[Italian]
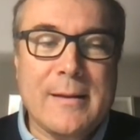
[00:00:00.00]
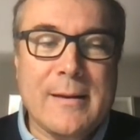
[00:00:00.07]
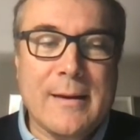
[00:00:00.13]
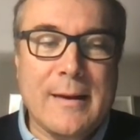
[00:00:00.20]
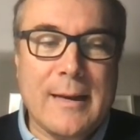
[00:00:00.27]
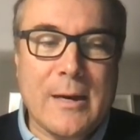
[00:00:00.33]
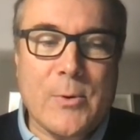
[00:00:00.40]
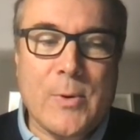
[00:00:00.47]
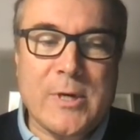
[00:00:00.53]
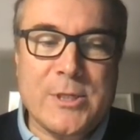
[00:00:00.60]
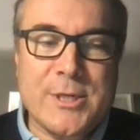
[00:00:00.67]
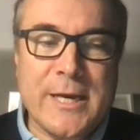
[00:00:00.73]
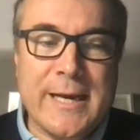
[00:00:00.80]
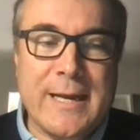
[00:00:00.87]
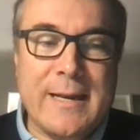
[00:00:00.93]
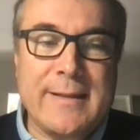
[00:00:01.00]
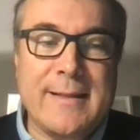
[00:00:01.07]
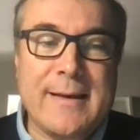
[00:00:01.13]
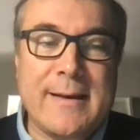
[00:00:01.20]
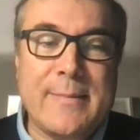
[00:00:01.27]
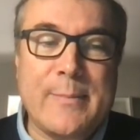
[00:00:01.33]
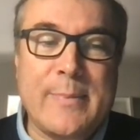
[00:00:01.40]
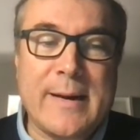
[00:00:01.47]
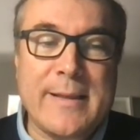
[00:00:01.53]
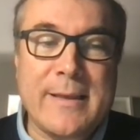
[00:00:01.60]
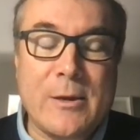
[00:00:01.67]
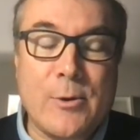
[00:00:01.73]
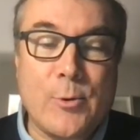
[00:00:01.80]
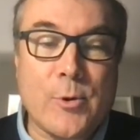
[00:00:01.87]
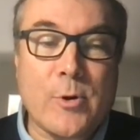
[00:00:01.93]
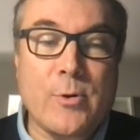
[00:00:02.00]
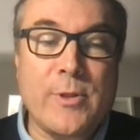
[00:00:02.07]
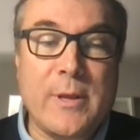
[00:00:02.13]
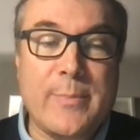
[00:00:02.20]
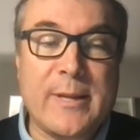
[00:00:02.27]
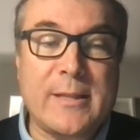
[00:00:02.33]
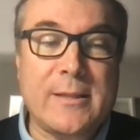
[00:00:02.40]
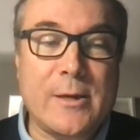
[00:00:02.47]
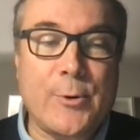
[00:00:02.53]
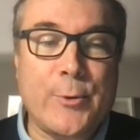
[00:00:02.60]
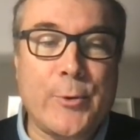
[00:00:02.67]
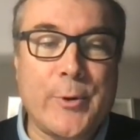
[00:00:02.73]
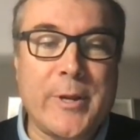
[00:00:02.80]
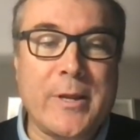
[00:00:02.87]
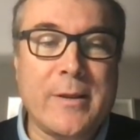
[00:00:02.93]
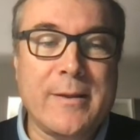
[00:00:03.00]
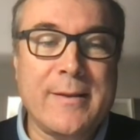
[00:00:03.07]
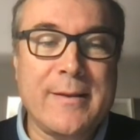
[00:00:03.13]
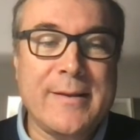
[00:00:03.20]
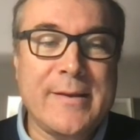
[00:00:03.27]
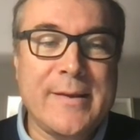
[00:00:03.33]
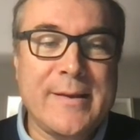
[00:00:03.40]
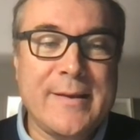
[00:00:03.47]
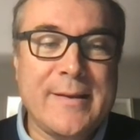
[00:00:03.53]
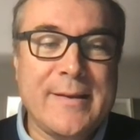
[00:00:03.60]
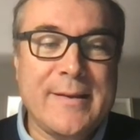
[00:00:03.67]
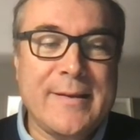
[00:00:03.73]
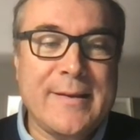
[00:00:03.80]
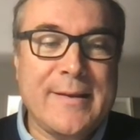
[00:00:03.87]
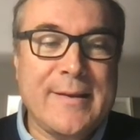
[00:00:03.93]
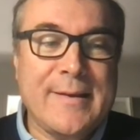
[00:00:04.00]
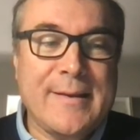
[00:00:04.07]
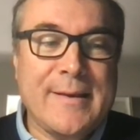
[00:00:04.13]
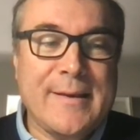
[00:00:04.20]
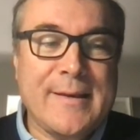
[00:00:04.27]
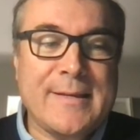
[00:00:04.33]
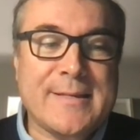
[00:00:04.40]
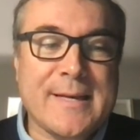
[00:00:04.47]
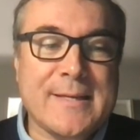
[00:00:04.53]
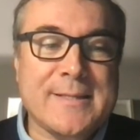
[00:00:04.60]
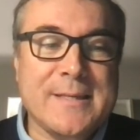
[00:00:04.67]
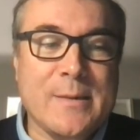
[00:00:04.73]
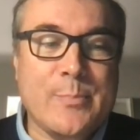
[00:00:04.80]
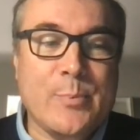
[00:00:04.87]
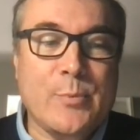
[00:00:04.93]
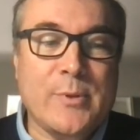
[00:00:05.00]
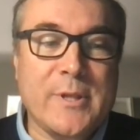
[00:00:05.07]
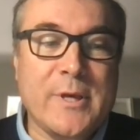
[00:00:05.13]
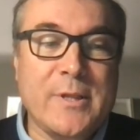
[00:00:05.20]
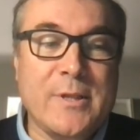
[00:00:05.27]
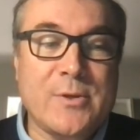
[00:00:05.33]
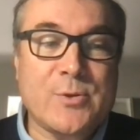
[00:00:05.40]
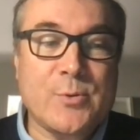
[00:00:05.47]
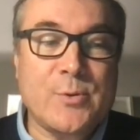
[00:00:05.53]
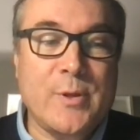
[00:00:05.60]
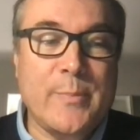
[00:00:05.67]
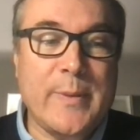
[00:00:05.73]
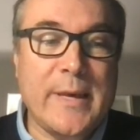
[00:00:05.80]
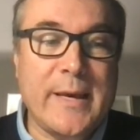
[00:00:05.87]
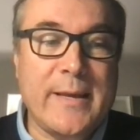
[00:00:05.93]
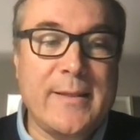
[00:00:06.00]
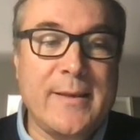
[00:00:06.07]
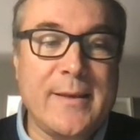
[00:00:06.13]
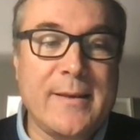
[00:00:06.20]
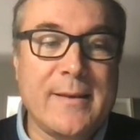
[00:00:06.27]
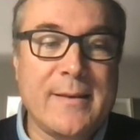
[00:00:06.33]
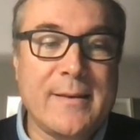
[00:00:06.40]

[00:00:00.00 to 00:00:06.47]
L'acqua gelida bagna l'orlo dei pantaloni, i sassi appuntiti sotto i piedi.